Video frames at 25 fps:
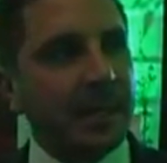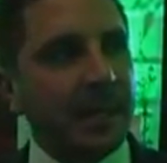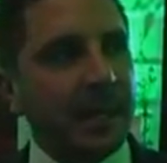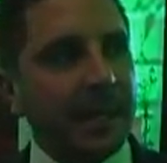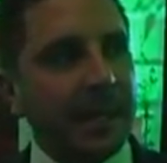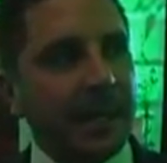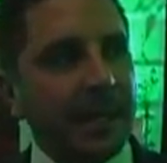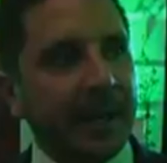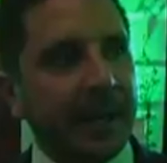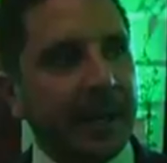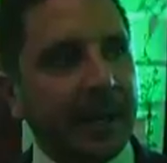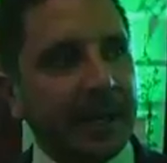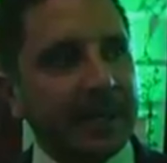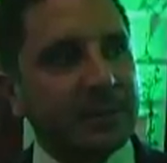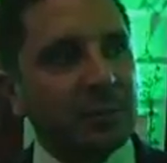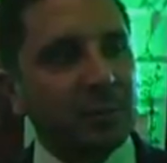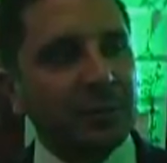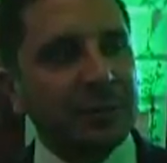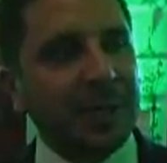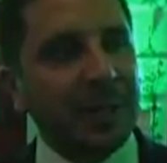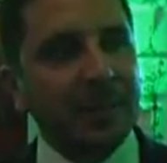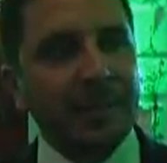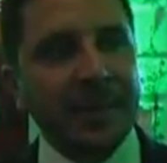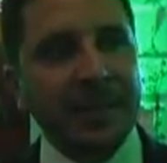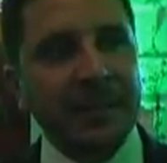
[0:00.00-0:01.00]
eh, es,
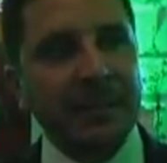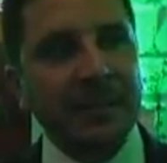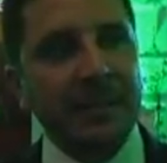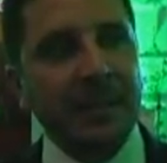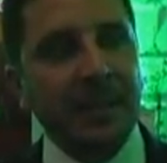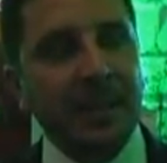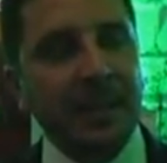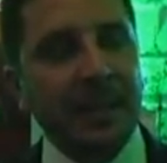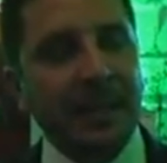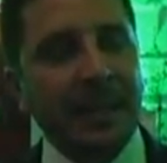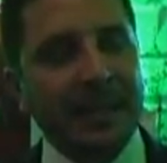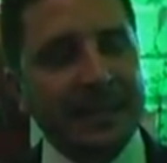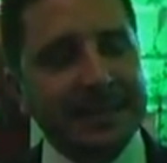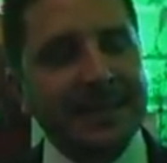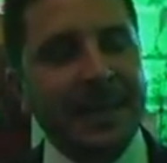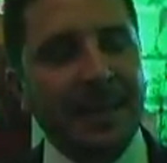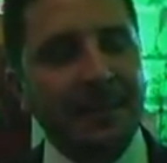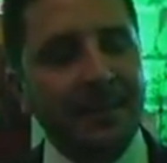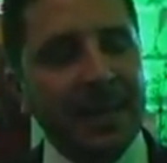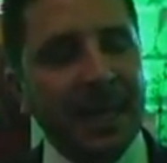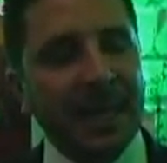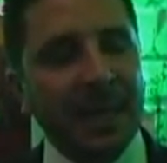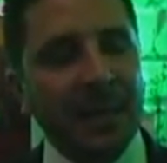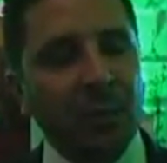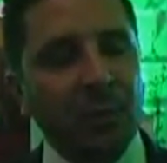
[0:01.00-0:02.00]
un, también, es
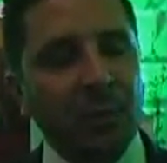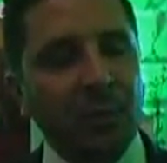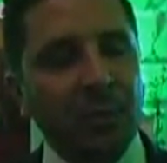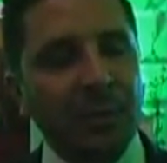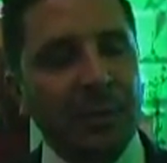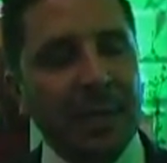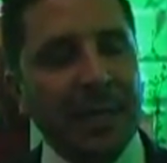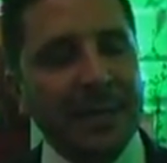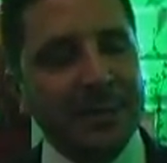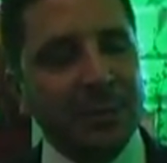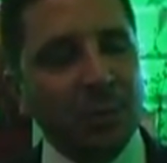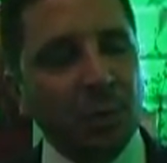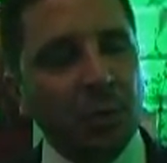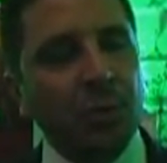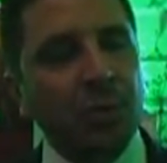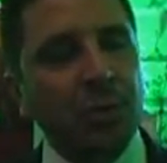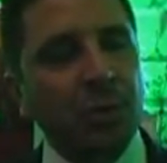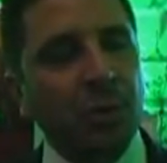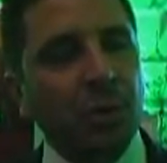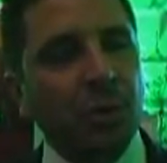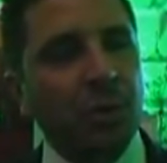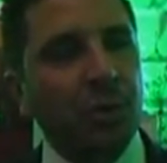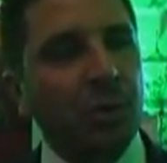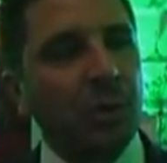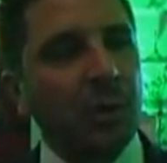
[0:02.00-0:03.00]
también un
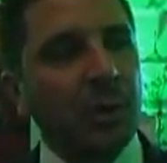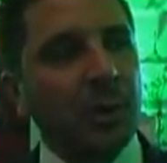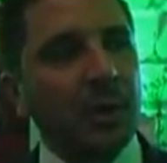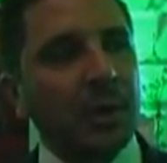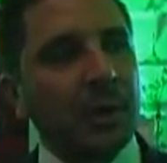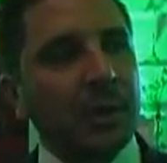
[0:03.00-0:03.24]
asunto